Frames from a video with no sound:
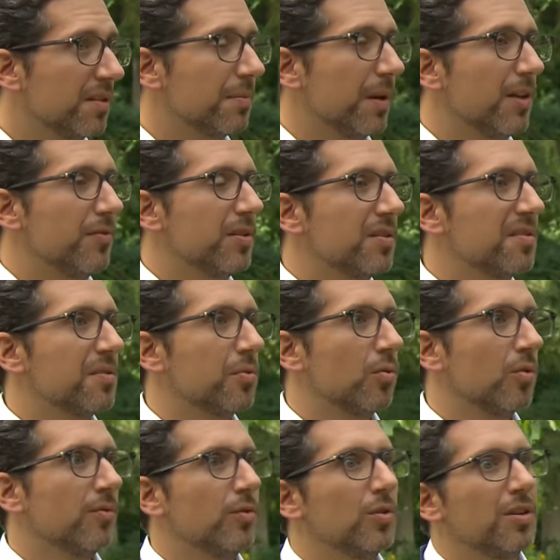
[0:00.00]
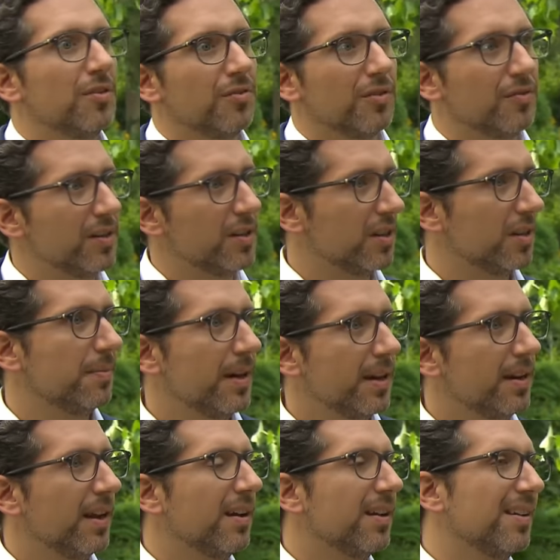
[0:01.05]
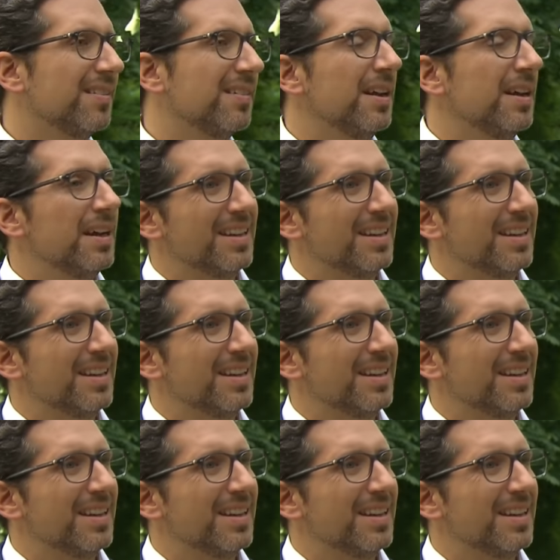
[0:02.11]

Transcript: Zweifel gezogen wurde von vielen Querdenkern.